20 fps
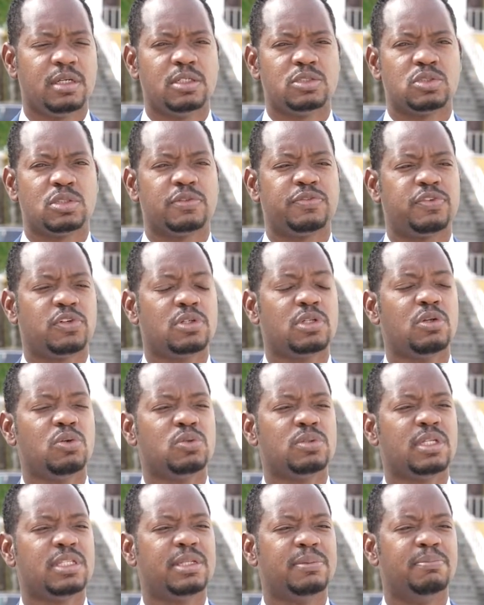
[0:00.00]
Se da for de
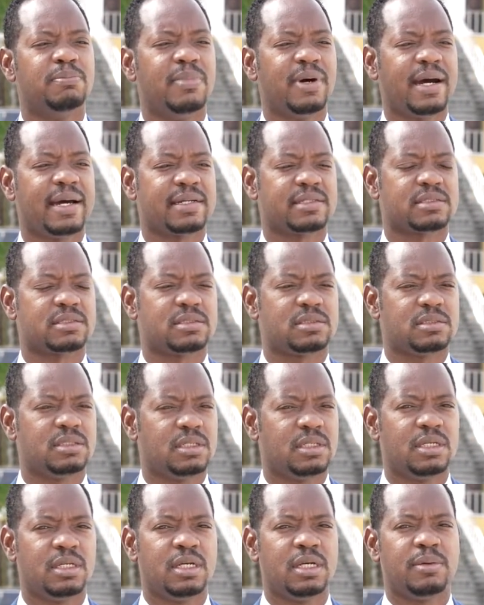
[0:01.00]
luna de o
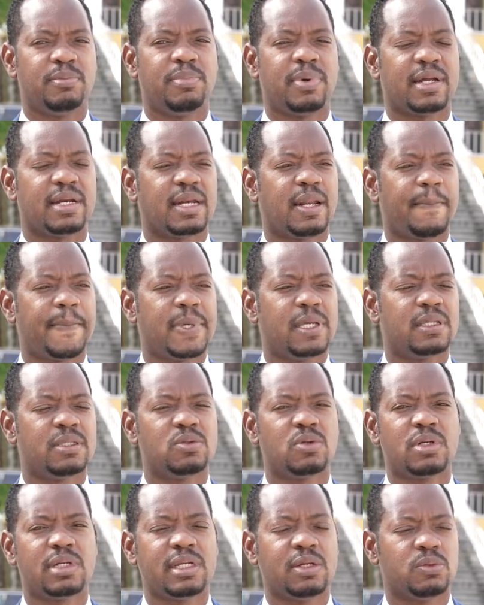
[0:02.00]
Parlamento
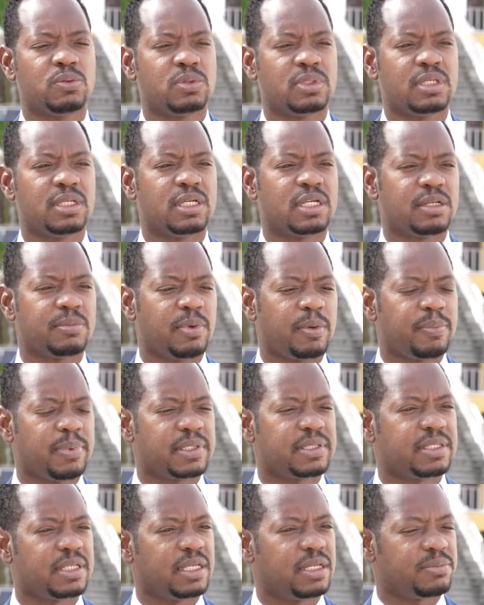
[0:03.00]
a reunir a é
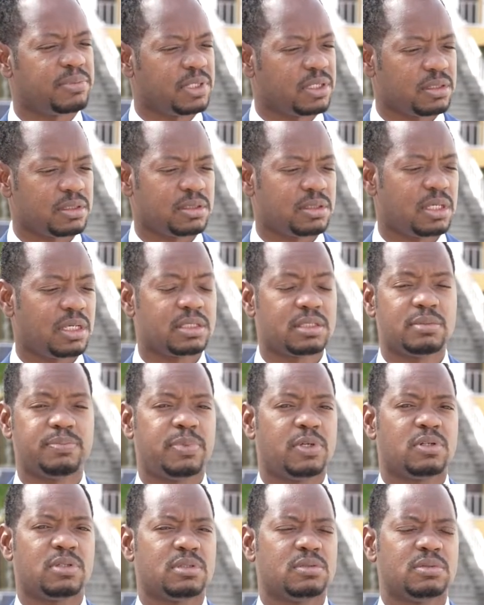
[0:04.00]
pandemia, mas
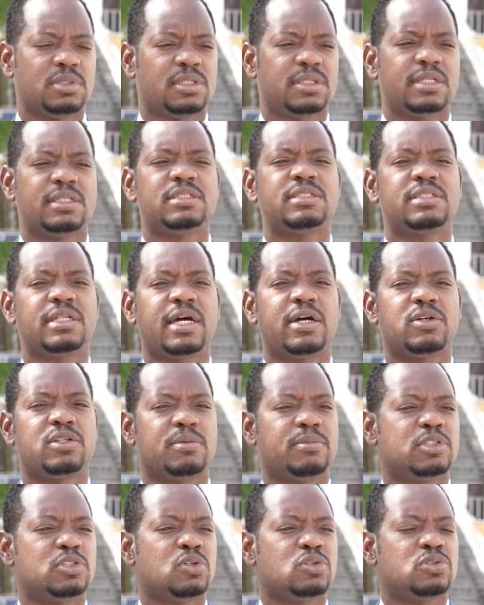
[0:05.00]
ah, não dá nada estranho,
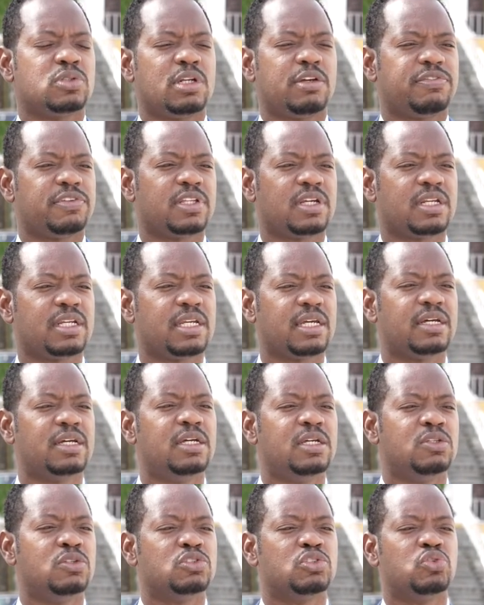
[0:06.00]
também se a refineria,
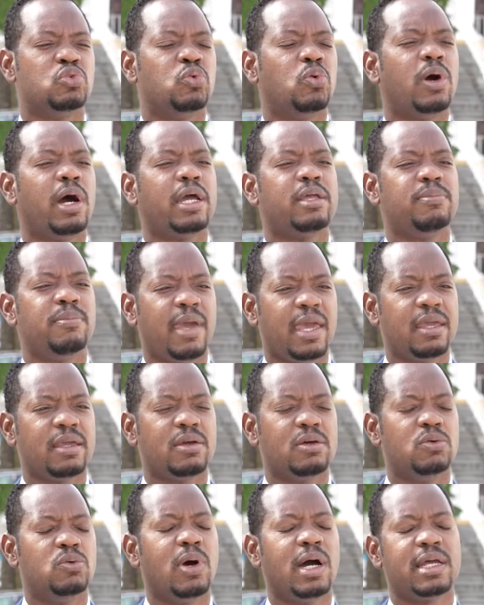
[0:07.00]
assim, um ano e meio,
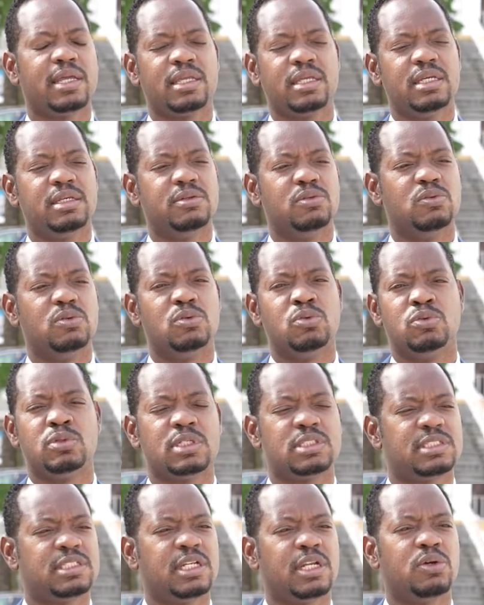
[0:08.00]
um ano e um luna
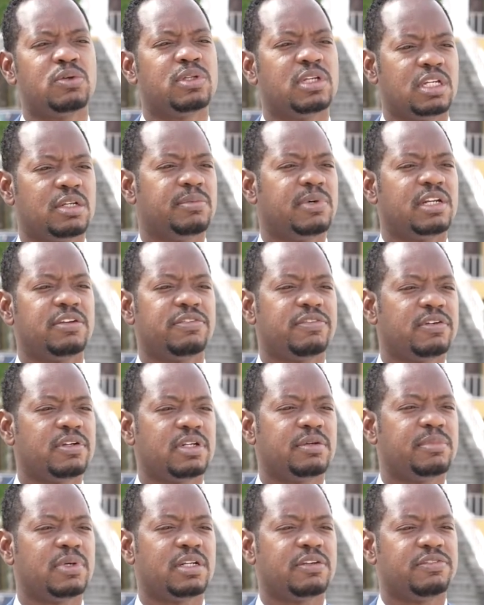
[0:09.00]
se reunir
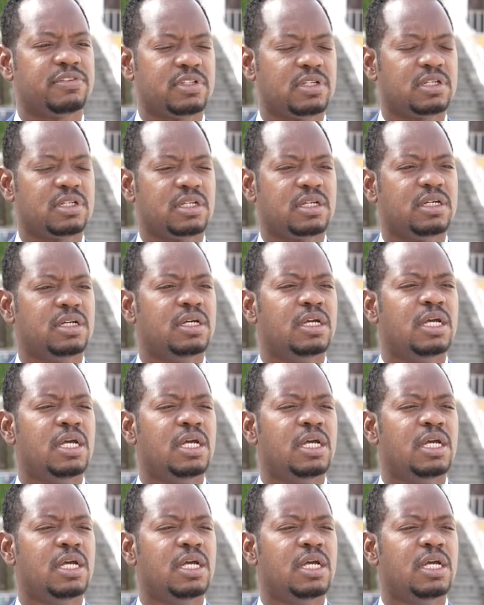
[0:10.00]
a refineria,